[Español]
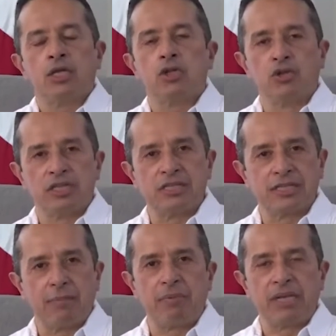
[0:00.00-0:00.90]
donde se
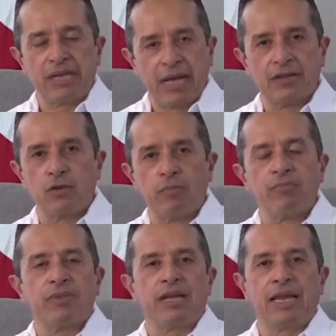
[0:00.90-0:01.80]
está aplicando
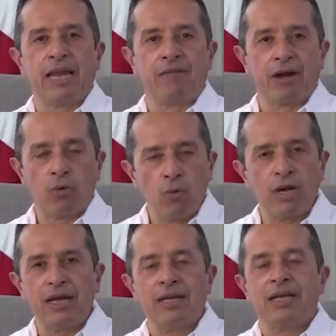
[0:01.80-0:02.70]
la
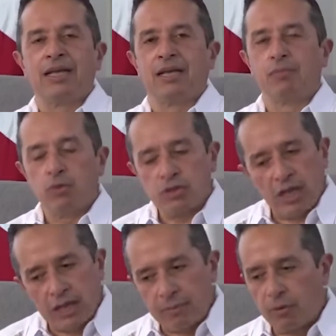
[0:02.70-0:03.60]
vacuna en
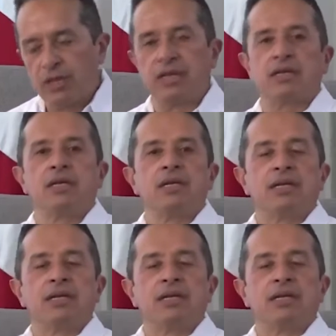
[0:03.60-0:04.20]
búsqueda de poder